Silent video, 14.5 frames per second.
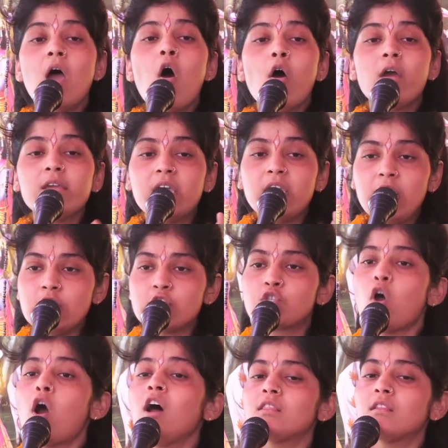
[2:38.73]
और यही
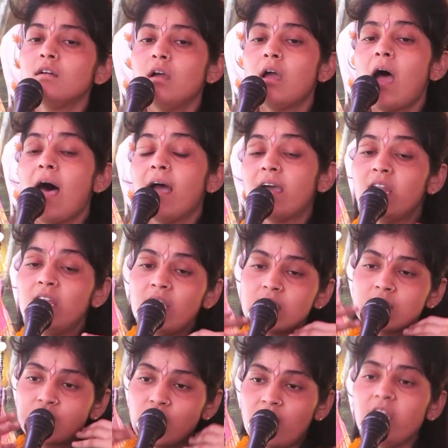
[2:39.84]
सौत अगर ये
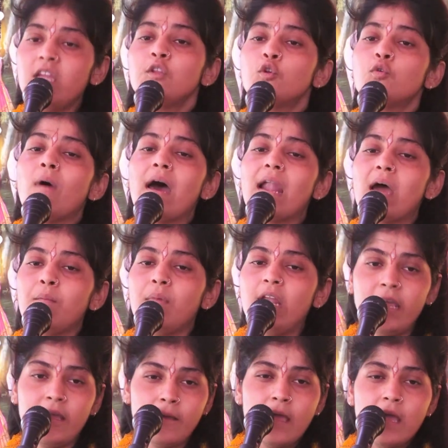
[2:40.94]
शरीर दोबारा
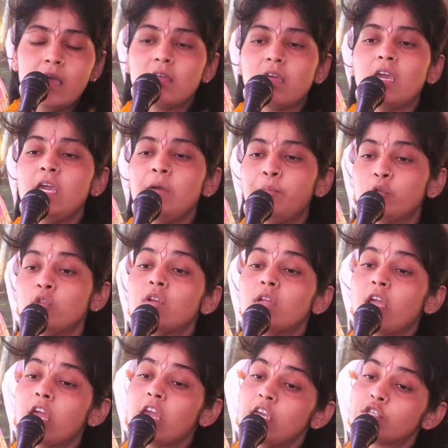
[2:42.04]
मिले यही पुत्र
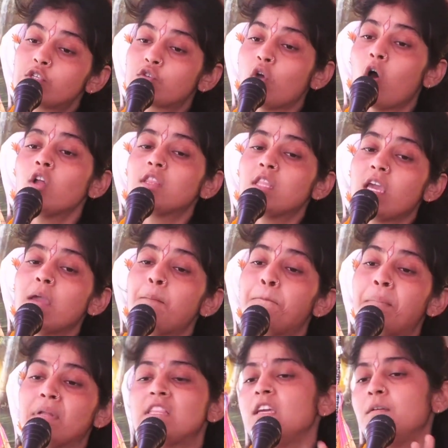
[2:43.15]
यही सौत यही
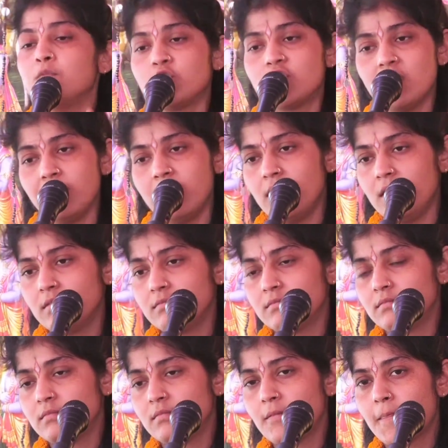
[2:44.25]
पति मुझे मिले
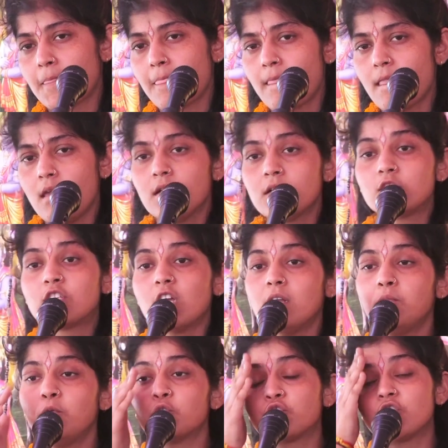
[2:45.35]

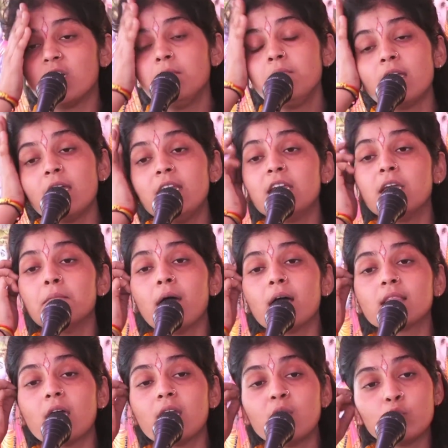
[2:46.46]
जन्मों जन्म के लिए
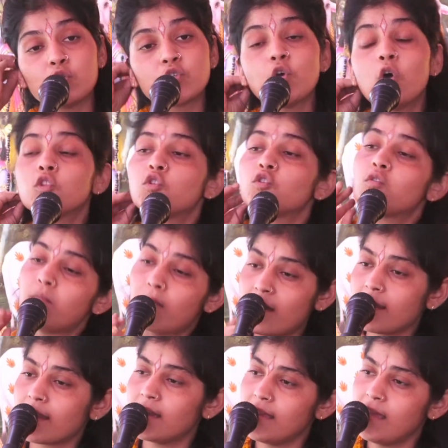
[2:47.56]
माता ने उस सौत को
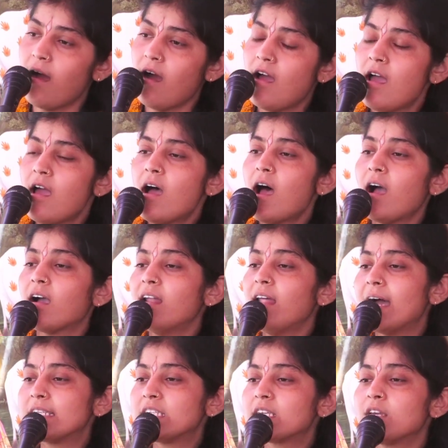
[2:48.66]
मांग लिया अगर
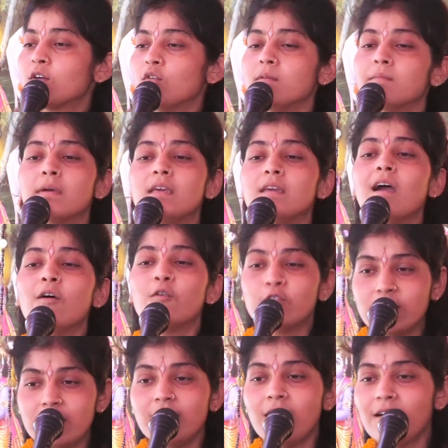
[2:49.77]
आज की कोई मैया
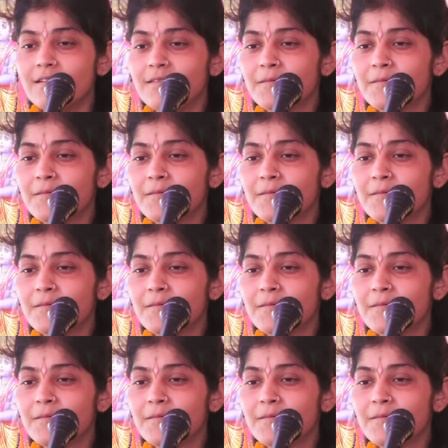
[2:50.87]
होती ना